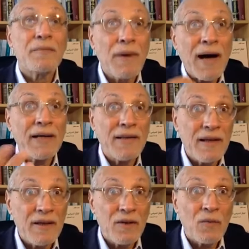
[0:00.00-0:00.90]

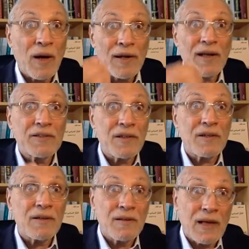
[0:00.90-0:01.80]
بائدة
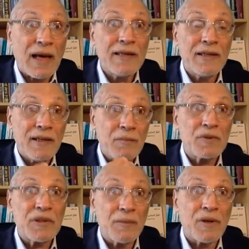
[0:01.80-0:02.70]
وعناصر حية
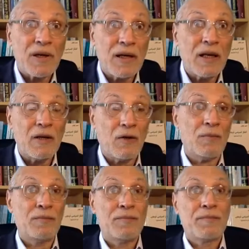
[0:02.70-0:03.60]
مستمرة إلى
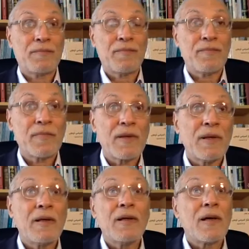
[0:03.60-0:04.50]
اليوم
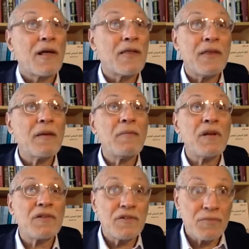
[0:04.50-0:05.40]
كثير
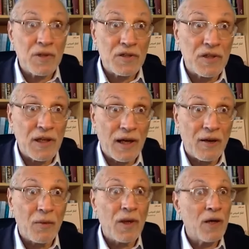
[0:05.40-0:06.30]
من من
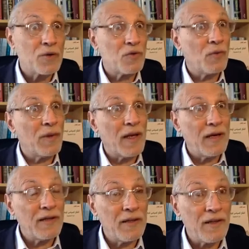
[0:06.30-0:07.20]
الشيعة والآن شوفوا
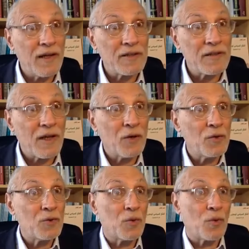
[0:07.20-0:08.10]
ملايين الناس راح
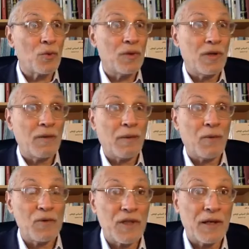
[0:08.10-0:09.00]
يزورون الإمام
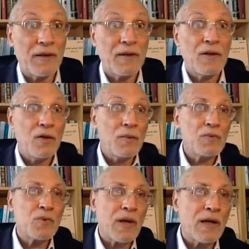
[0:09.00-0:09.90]
الحسين
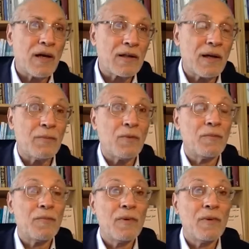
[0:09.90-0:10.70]
يمشون على أقدامهم